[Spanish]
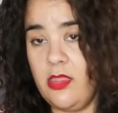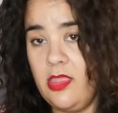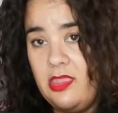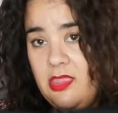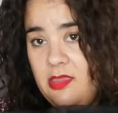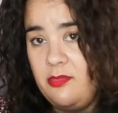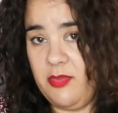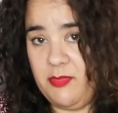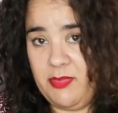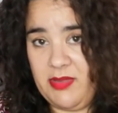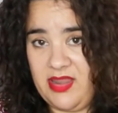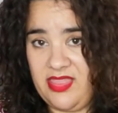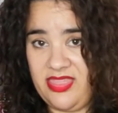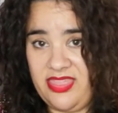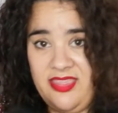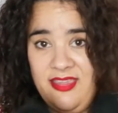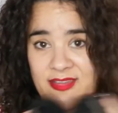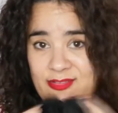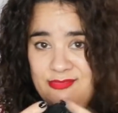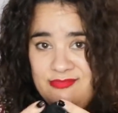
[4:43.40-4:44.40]
Y me
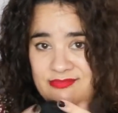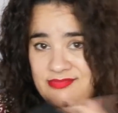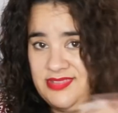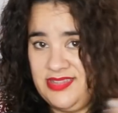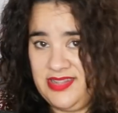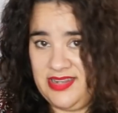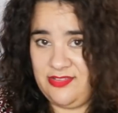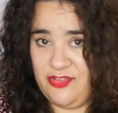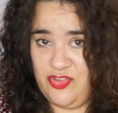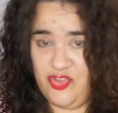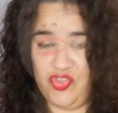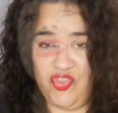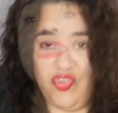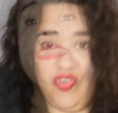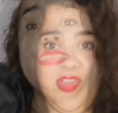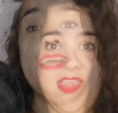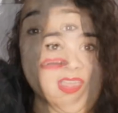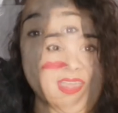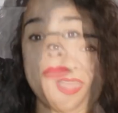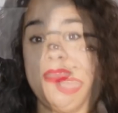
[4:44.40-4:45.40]
parece
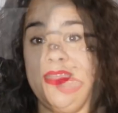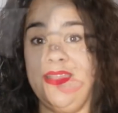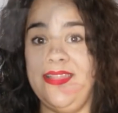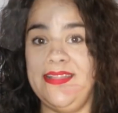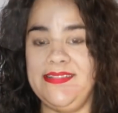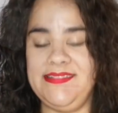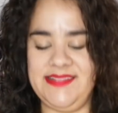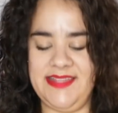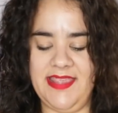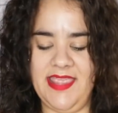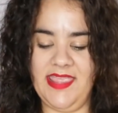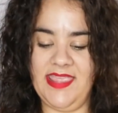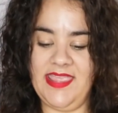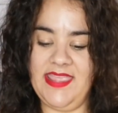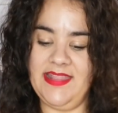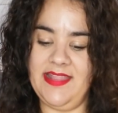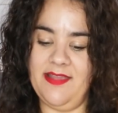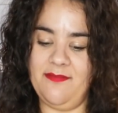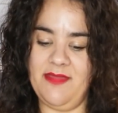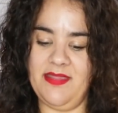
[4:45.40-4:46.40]
grandioso. También de Chain
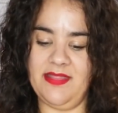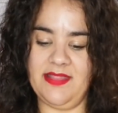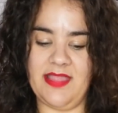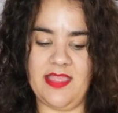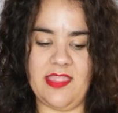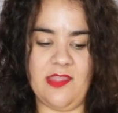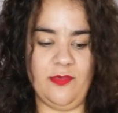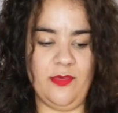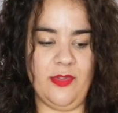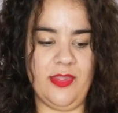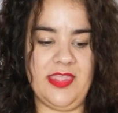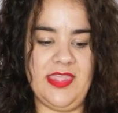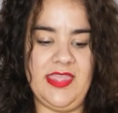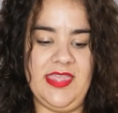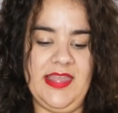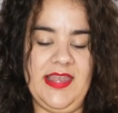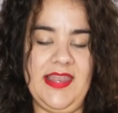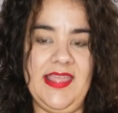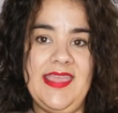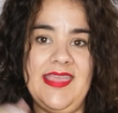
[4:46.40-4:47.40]
y también talla
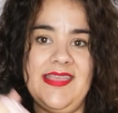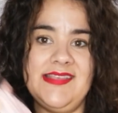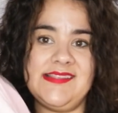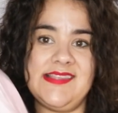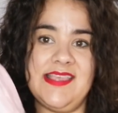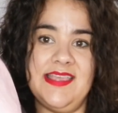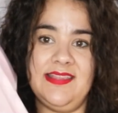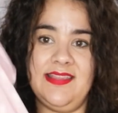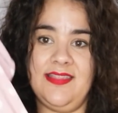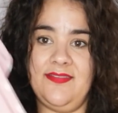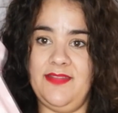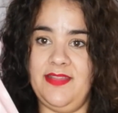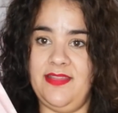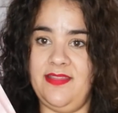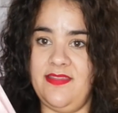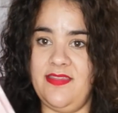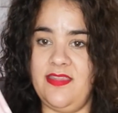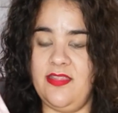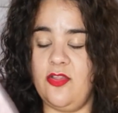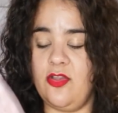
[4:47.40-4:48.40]
1XL es este
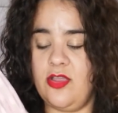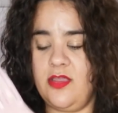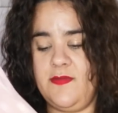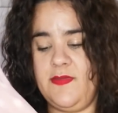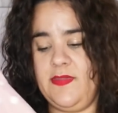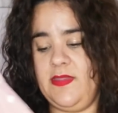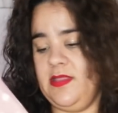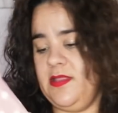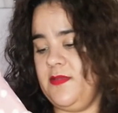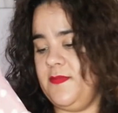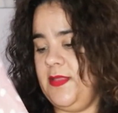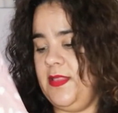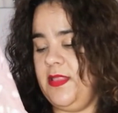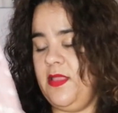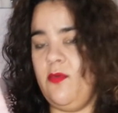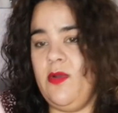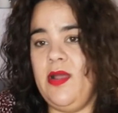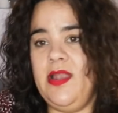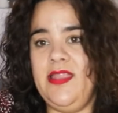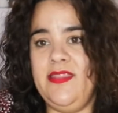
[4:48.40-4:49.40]
vestidito, que evidentemente
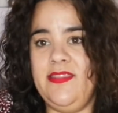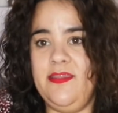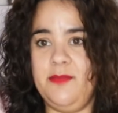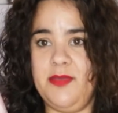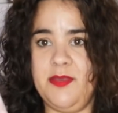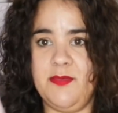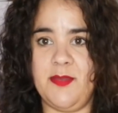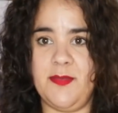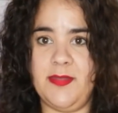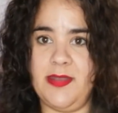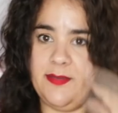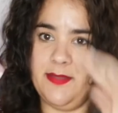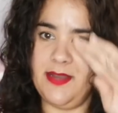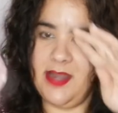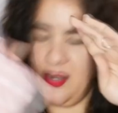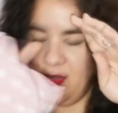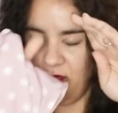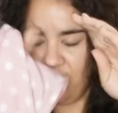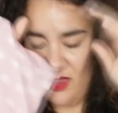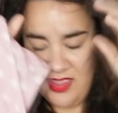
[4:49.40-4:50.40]
igual es de
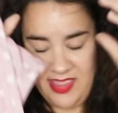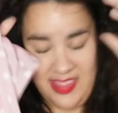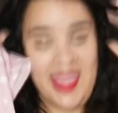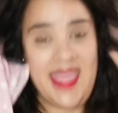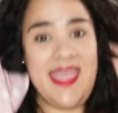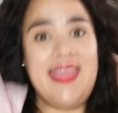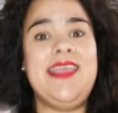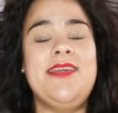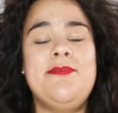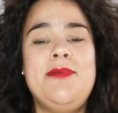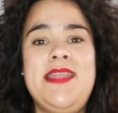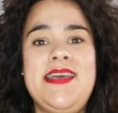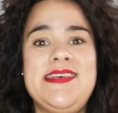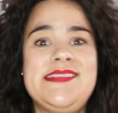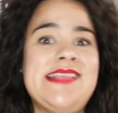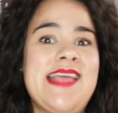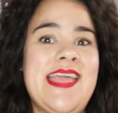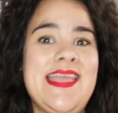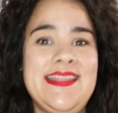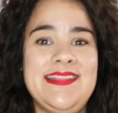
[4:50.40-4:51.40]
primavera-verano. Es que
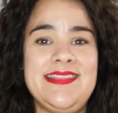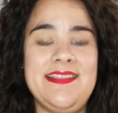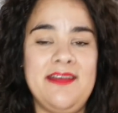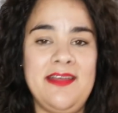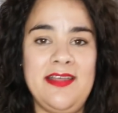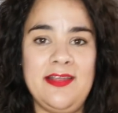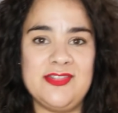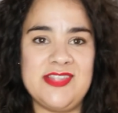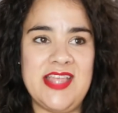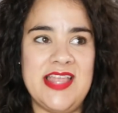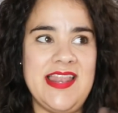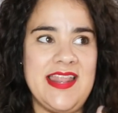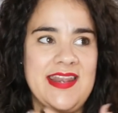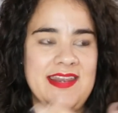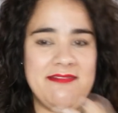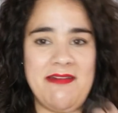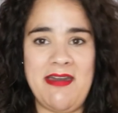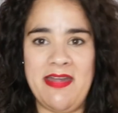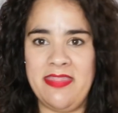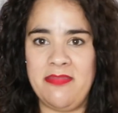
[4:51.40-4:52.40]
verás, en esta, o sea, en las
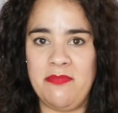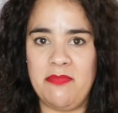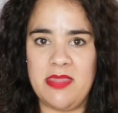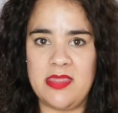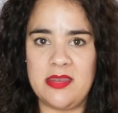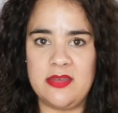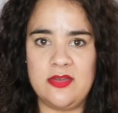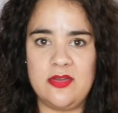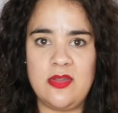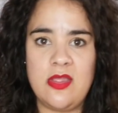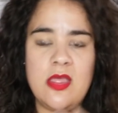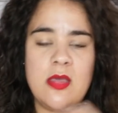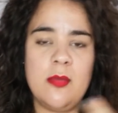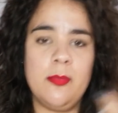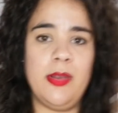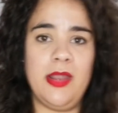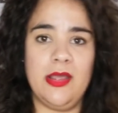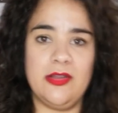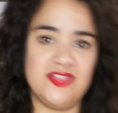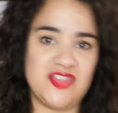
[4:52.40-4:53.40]
rebajas de invierno,
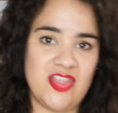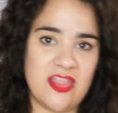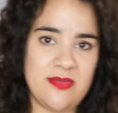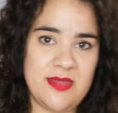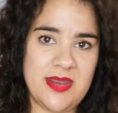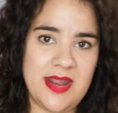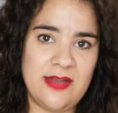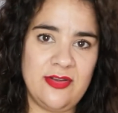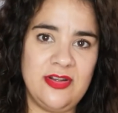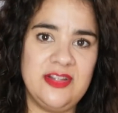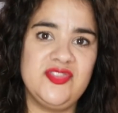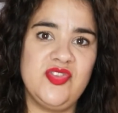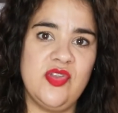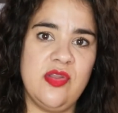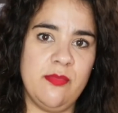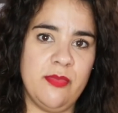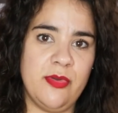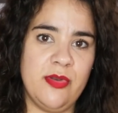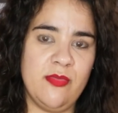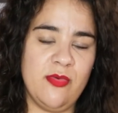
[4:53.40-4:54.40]
pues las cosas de verano lo
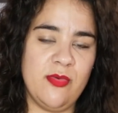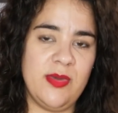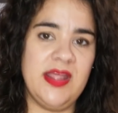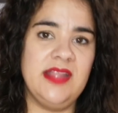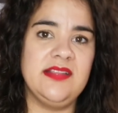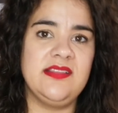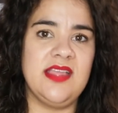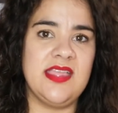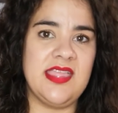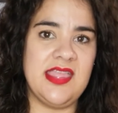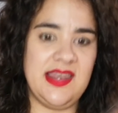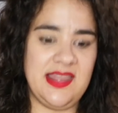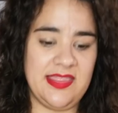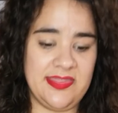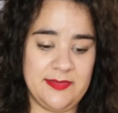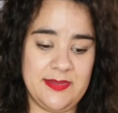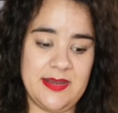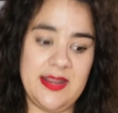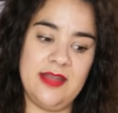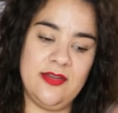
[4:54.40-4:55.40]
suelen poner muy baratas y en las
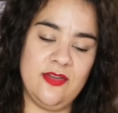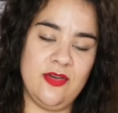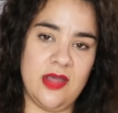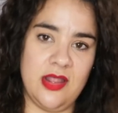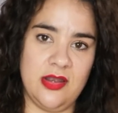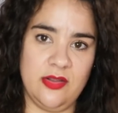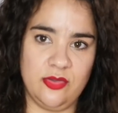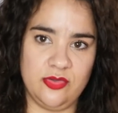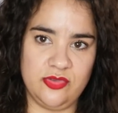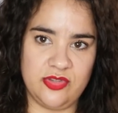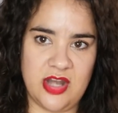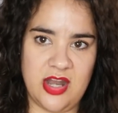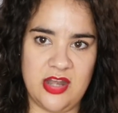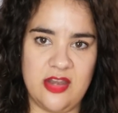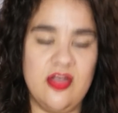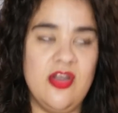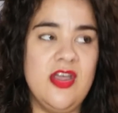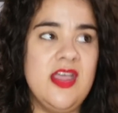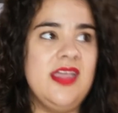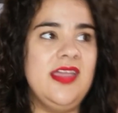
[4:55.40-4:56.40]
de verano al
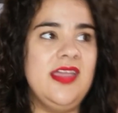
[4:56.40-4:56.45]
contrario.